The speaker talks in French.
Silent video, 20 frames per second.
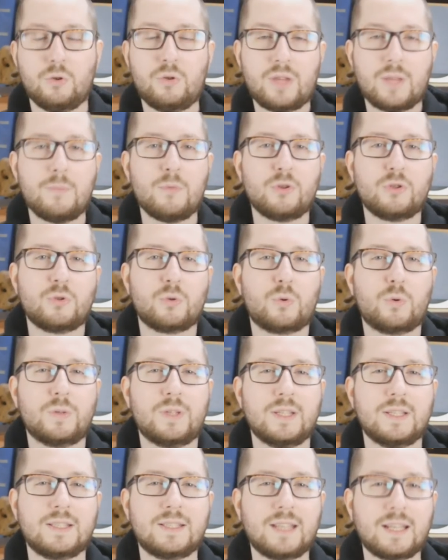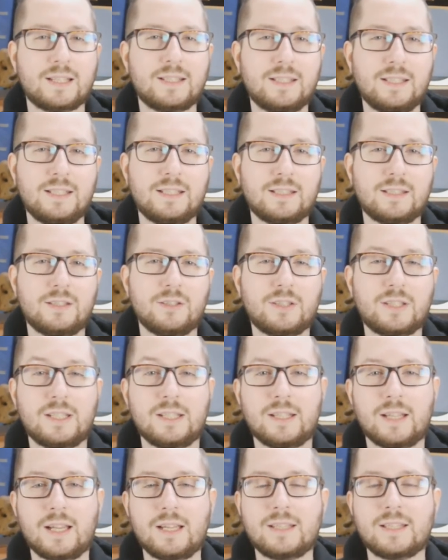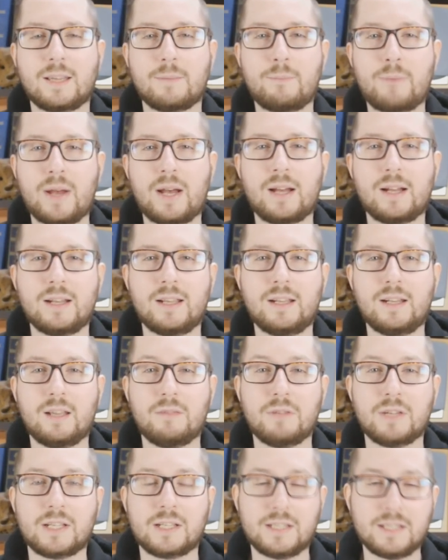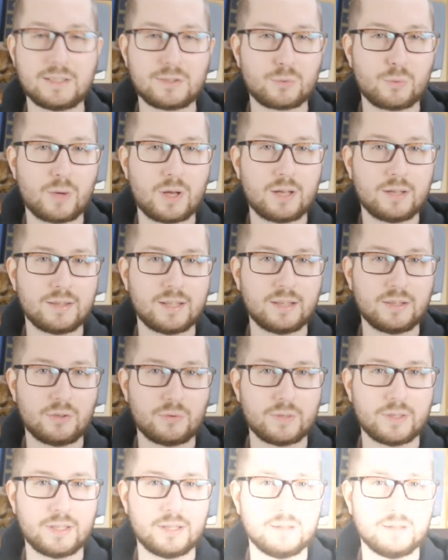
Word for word: notamment son côté sexiste qui dresse un parallèle avec l'histoire d'Adam et